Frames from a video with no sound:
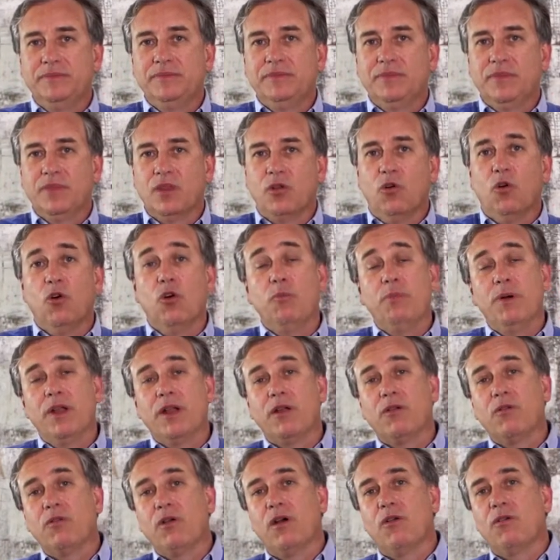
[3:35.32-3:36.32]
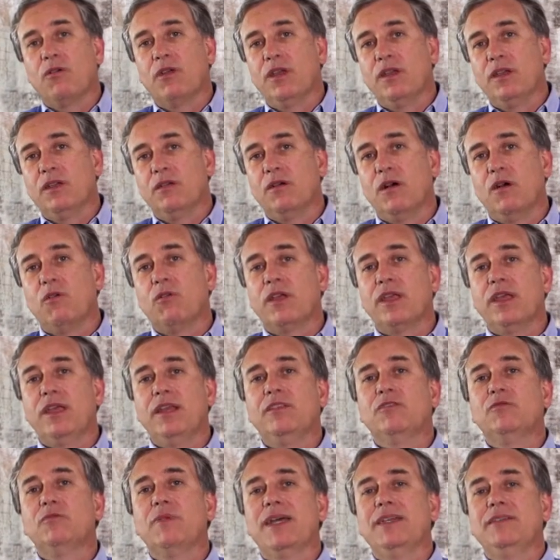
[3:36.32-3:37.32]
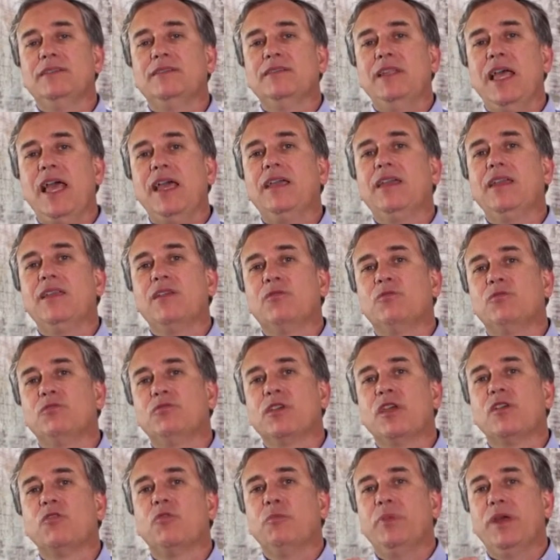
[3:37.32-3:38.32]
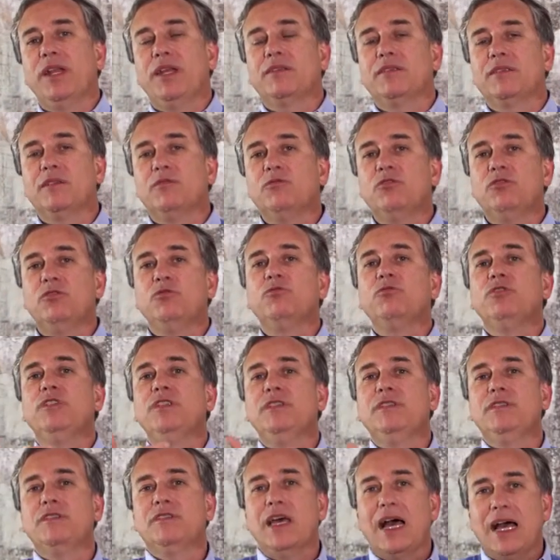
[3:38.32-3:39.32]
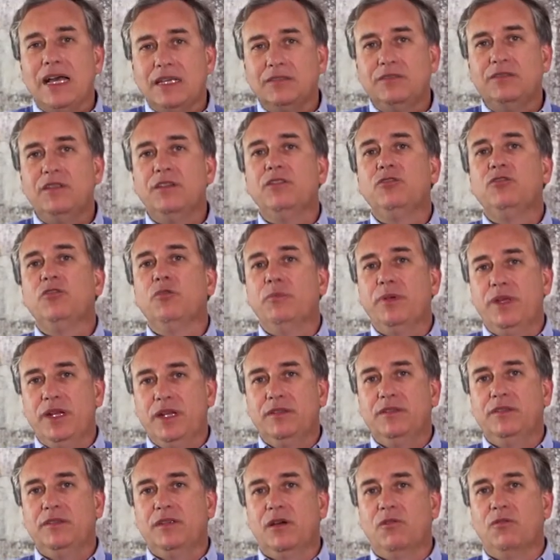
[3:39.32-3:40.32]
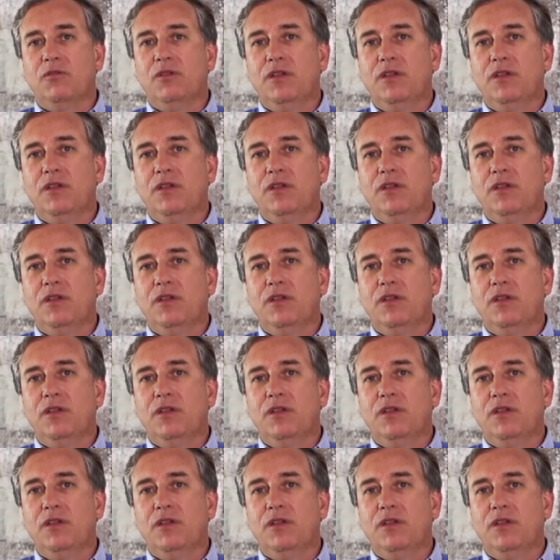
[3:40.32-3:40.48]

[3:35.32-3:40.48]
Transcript: Ou, para alguém, aqueles mais técnicos, recuperação de um desastre de operação.